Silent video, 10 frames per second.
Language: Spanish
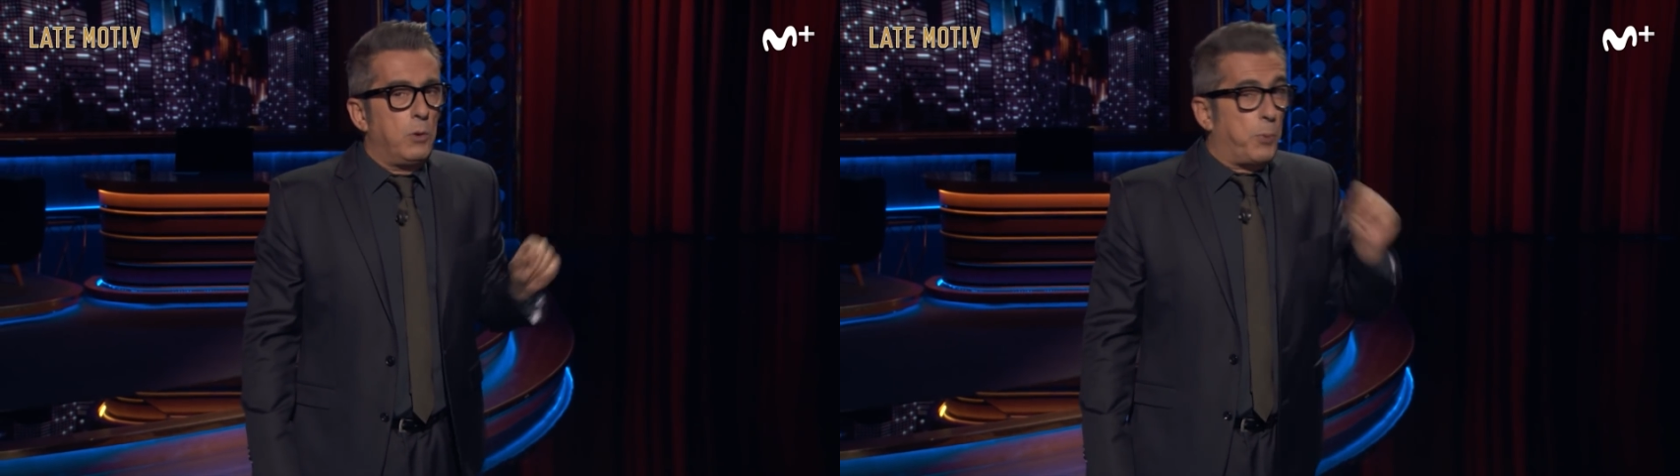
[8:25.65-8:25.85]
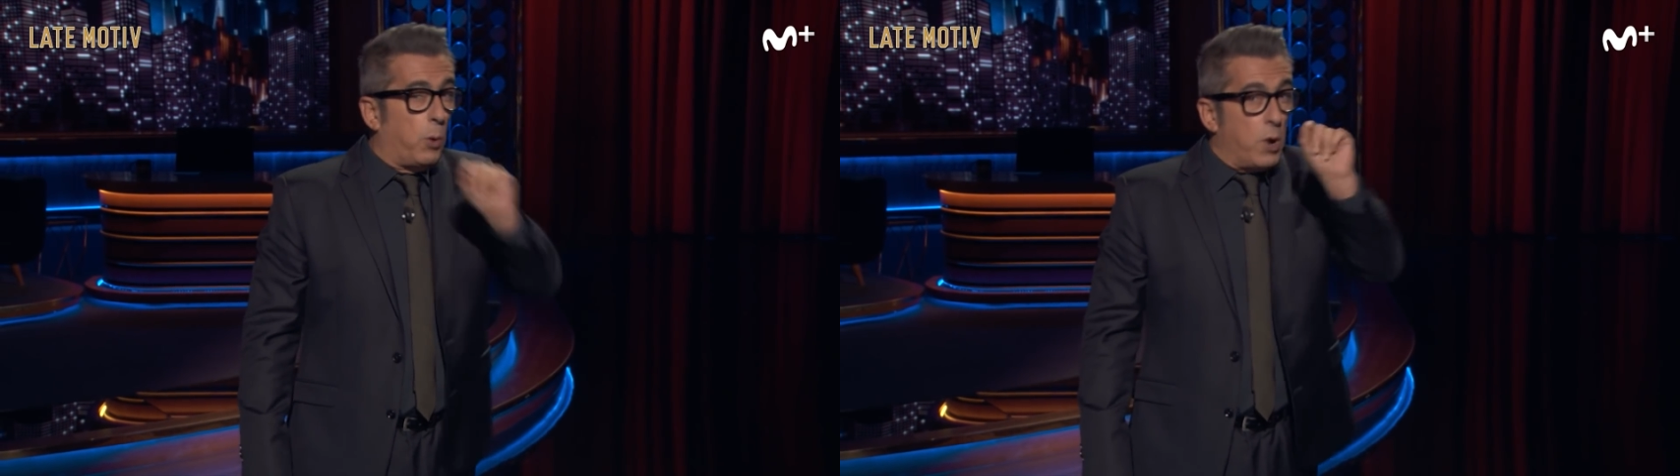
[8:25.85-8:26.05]

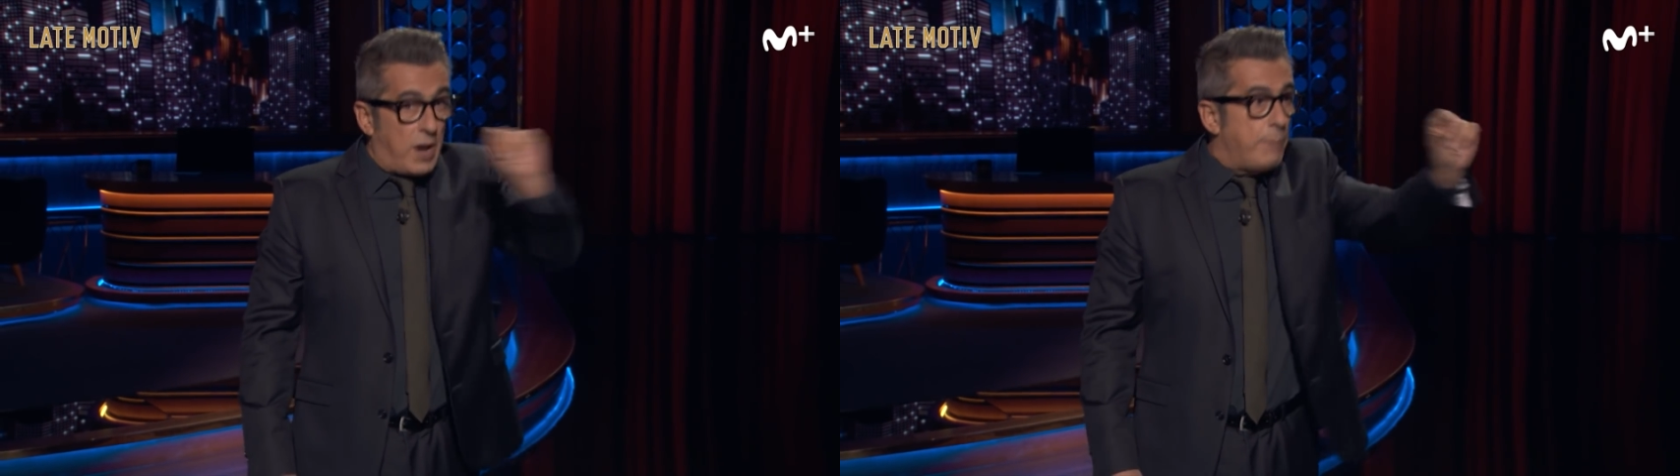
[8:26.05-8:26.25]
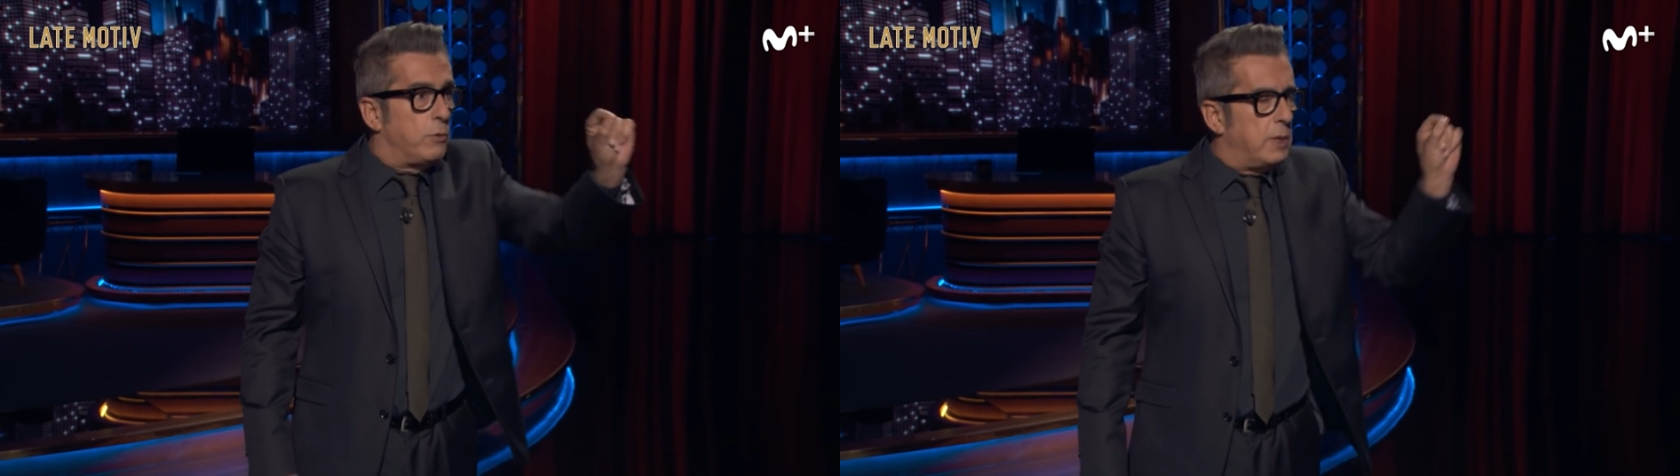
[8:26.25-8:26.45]

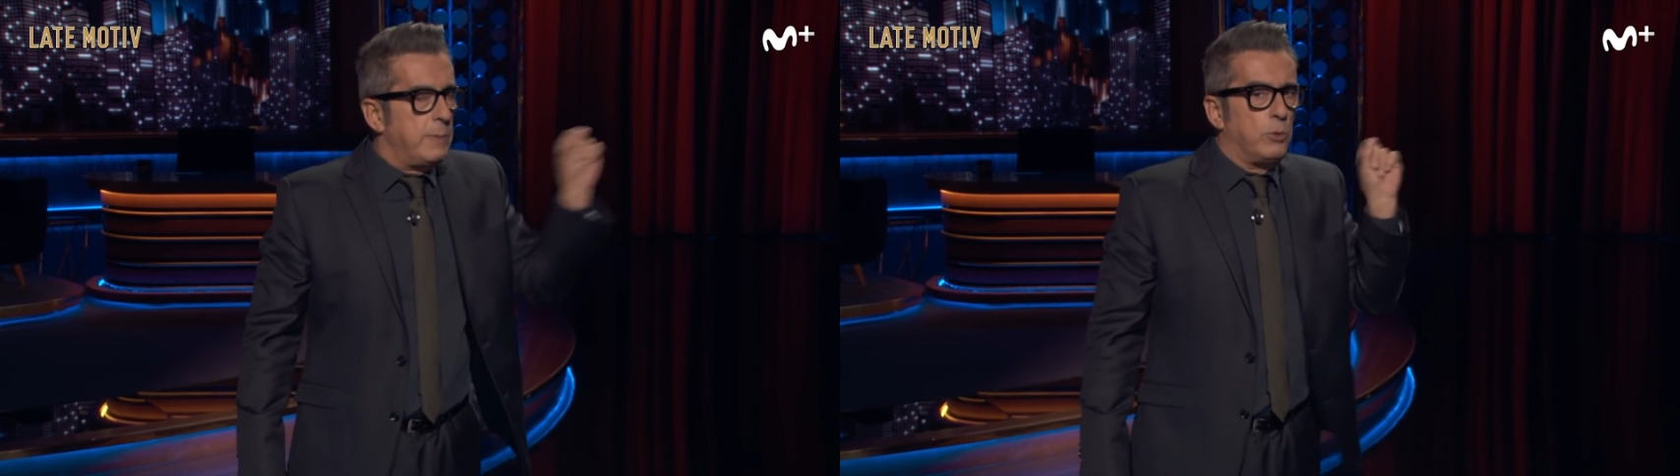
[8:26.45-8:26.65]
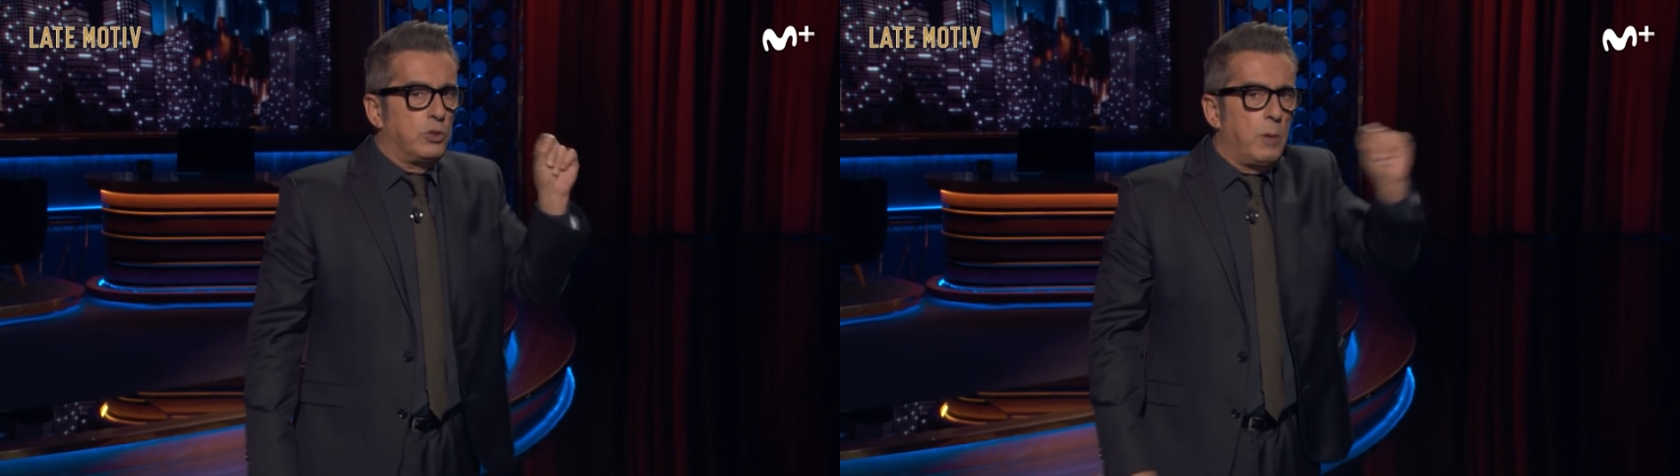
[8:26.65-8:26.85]
provocamos al
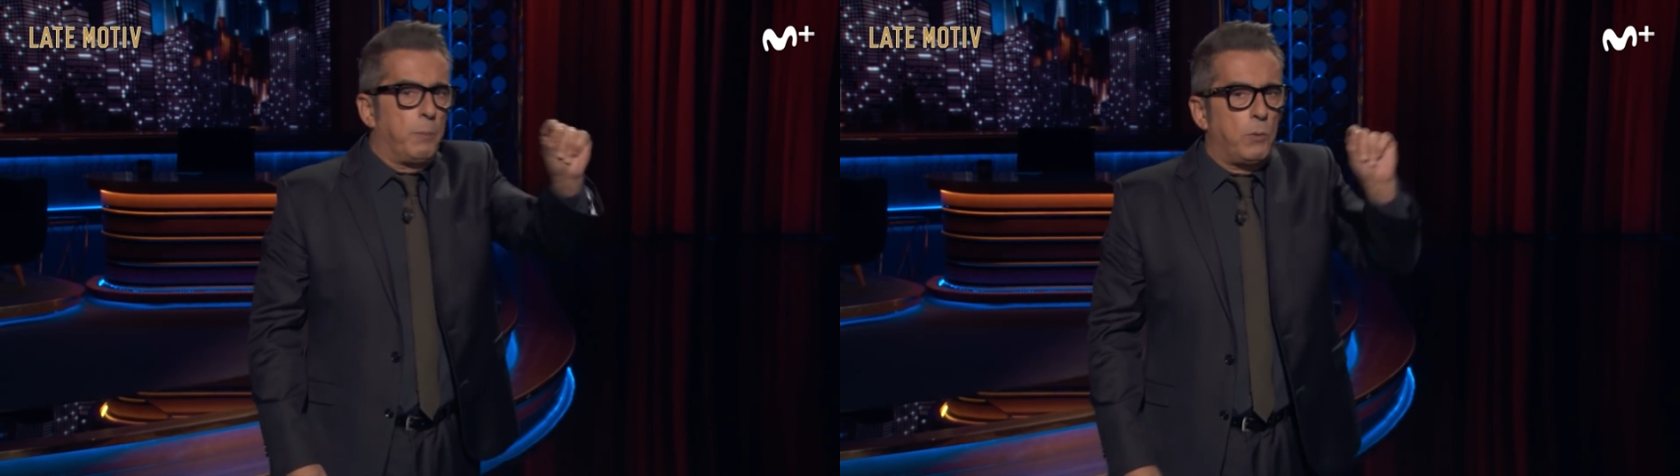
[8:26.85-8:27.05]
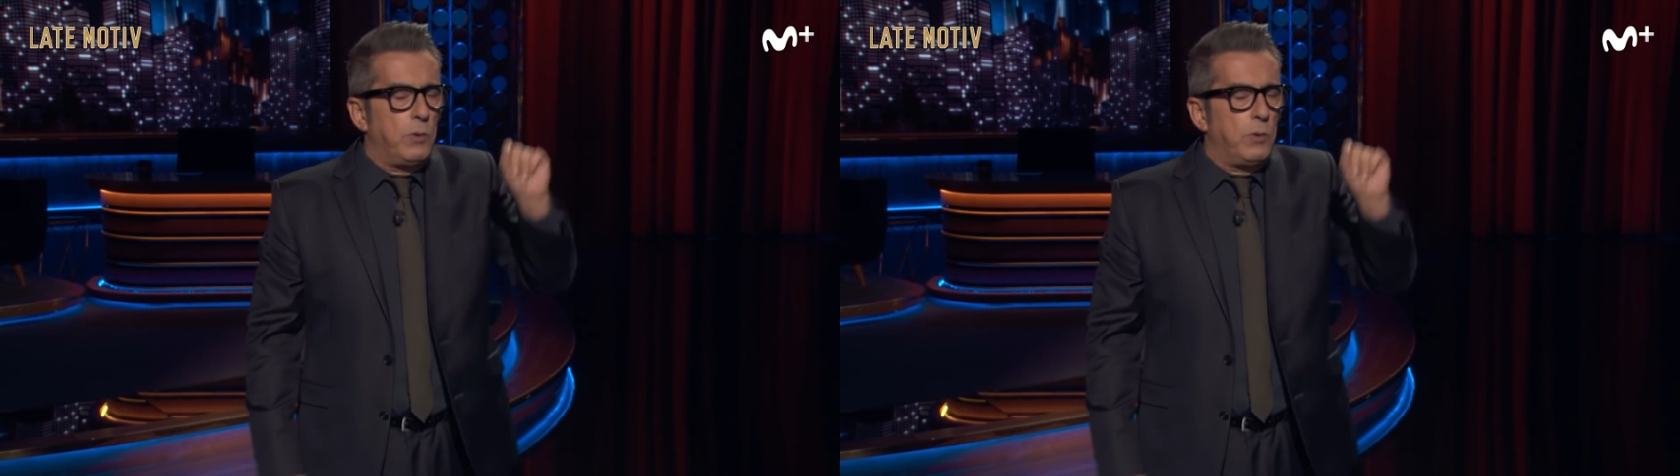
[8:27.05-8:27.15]
mismo tiempo